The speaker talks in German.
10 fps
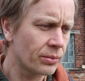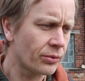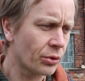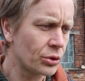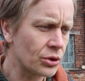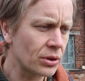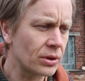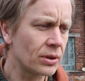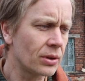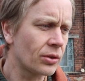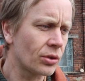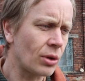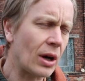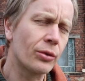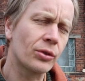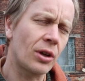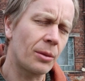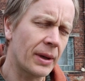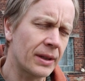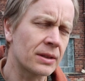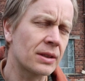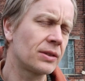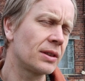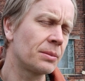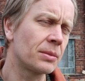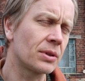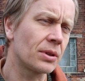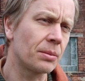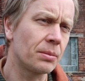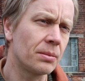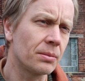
Früchte so aufzuarbeiten, dass sie eben äh,